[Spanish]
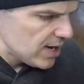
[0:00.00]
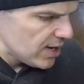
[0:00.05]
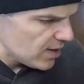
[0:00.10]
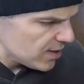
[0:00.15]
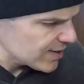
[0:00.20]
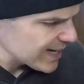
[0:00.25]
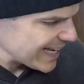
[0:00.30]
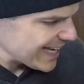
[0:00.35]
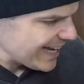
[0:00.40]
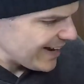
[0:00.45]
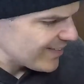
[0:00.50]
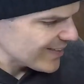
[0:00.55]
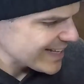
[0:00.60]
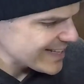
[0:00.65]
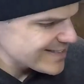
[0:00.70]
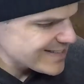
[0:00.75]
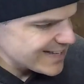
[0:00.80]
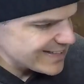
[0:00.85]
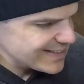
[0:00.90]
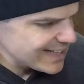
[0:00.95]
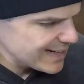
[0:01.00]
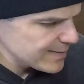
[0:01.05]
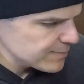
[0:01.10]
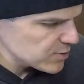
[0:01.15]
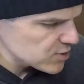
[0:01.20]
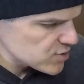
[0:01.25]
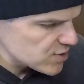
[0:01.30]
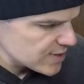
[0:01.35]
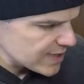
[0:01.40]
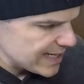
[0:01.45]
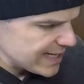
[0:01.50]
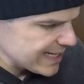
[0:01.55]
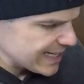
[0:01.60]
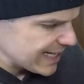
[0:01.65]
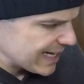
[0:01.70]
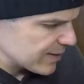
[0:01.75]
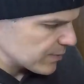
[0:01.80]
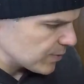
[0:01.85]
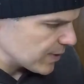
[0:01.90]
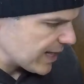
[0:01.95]
Ok, ahora ya tenemos el
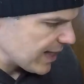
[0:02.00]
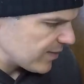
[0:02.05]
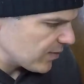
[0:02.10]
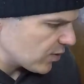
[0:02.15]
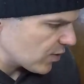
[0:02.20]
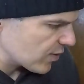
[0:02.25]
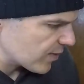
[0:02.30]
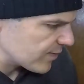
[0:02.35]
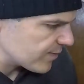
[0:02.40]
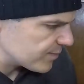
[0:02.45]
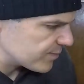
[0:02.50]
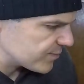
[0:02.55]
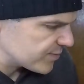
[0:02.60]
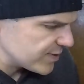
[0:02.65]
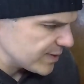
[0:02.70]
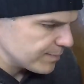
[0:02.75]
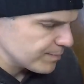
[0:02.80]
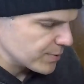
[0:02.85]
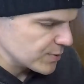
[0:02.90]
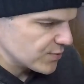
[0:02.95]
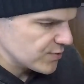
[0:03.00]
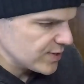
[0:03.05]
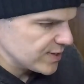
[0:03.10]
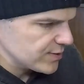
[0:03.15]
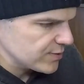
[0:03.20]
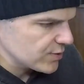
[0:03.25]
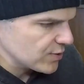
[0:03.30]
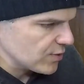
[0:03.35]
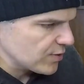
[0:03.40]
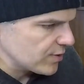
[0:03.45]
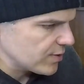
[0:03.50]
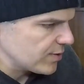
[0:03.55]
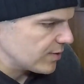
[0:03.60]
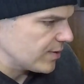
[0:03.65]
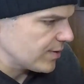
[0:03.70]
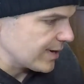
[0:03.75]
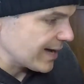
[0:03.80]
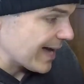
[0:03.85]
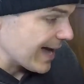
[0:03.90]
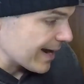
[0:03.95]
carburador
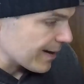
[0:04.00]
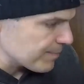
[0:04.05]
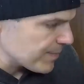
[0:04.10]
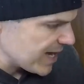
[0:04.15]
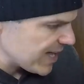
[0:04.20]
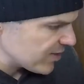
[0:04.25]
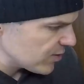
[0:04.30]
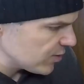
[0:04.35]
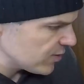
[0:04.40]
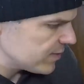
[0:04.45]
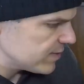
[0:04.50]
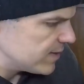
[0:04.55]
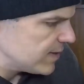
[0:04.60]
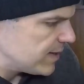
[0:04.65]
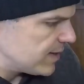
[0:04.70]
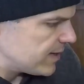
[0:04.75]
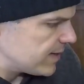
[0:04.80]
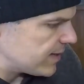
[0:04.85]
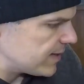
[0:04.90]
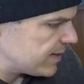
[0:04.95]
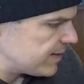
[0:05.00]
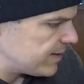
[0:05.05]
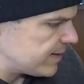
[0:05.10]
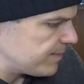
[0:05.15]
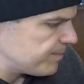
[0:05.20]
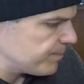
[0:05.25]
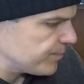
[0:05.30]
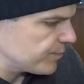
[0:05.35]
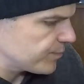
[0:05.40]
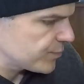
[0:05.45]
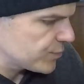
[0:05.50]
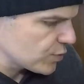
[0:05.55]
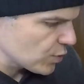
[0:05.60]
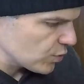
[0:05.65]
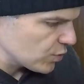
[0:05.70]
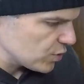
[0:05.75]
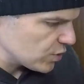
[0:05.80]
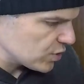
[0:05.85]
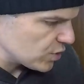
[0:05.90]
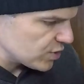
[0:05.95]
100% armado, em,
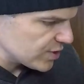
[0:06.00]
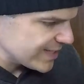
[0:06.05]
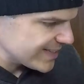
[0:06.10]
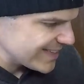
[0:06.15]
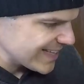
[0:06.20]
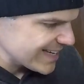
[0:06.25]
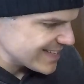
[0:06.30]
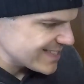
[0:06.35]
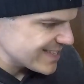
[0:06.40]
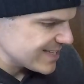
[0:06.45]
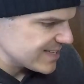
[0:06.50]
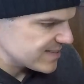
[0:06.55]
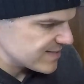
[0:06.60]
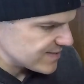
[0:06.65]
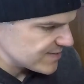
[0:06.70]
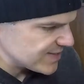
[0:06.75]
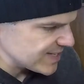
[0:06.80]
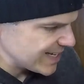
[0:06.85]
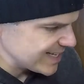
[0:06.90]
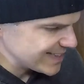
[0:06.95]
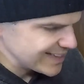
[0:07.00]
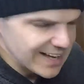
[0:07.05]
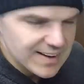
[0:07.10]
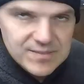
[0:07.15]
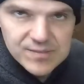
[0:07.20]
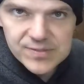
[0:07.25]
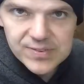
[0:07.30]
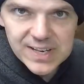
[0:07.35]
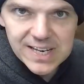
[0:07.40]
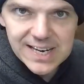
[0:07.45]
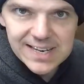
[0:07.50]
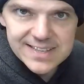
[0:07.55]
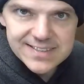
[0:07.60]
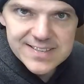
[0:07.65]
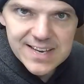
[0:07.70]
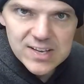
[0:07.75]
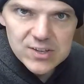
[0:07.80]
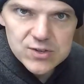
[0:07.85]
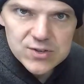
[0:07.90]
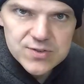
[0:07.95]
todos los detalles ya están
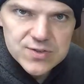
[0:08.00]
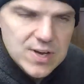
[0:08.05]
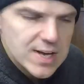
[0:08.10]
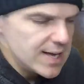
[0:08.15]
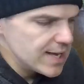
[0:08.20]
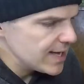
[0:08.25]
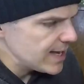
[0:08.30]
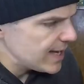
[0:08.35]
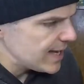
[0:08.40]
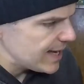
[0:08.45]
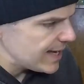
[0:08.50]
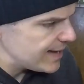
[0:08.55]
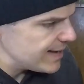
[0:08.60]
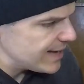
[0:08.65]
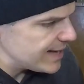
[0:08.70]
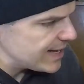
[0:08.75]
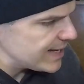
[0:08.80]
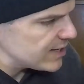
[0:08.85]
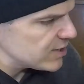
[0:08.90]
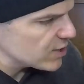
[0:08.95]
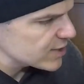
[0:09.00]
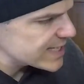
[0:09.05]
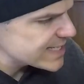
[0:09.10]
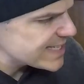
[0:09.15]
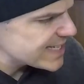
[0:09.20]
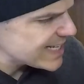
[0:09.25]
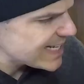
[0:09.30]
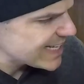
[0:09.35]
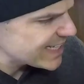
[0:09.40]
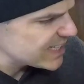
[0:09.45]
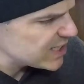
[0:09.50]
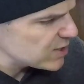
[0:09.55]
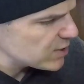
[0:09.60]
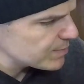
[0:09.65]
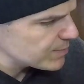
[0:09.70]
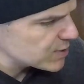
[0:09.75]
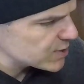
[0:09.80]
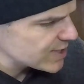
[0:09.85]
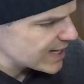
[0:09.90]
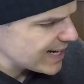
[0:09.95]
finalizados. Eh, lo que sí les quiero
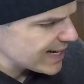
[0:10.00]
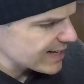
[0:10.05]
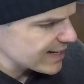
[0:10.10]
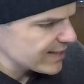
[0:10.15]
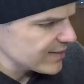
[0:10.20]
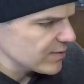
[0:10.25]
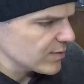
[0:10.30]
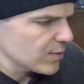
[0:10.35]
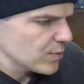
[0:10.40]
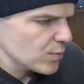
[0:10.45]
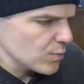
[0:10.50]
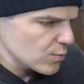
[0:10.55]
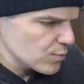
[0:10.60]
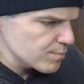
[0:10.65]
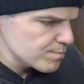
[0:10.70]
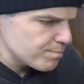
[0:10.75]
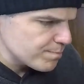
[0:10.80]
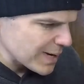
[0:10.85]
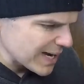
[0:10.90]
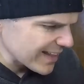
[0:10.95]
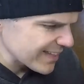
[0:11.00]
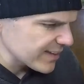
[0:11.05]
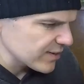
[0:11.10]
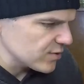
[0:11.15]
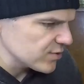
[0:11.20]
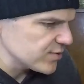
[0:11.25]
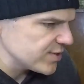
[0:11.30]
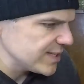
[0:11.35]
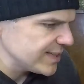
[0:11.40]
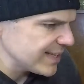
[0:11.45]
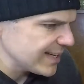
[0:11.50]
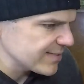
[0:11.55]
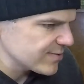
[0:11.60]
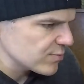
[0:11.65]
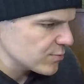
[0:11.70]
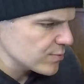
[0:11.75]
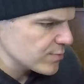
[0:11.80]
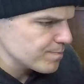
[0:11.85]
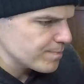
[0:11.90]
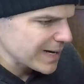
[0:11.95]
mostrar eh, un par de
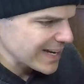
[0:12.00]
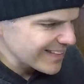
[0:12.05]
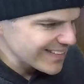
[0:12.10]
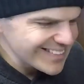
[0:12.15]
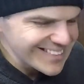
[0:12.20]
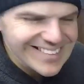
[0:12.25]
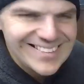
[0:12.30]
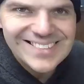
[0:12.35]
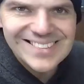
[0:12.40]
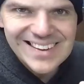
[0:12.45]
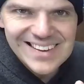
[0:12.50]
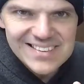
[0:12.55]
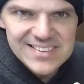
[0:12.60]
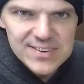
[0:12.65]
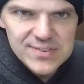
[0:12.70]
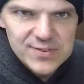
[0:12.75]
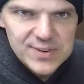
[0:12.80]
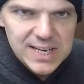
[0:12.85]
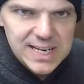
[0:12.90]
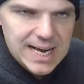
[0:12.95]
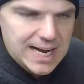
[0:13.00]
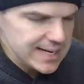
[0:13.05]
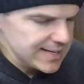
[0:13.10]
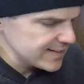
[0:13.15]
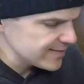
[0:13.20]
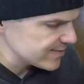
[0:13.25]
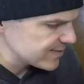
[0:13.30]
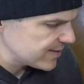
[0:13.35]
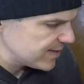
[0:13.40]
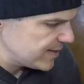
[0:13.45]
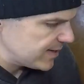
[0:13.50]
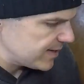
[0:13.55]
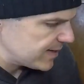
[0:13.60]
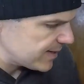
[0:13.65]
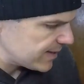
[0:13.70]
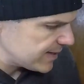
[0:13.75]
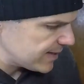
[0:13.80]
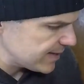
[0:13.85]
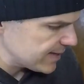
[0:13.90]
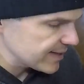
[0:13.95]
cositas, un par de detalles finales
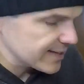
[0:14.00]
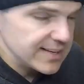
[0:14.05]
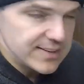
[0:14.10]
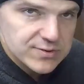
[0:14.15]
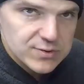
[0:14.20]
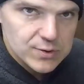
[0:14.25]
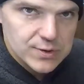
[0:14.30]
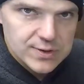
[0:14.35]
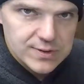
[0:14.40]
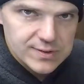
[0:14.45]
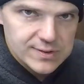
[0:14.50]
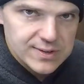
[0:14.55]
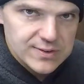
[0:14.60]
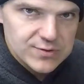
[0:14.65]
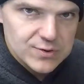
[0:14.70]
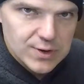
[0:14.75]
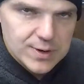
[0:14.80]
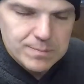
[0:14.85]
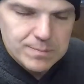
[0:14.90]
eh, que, son, que son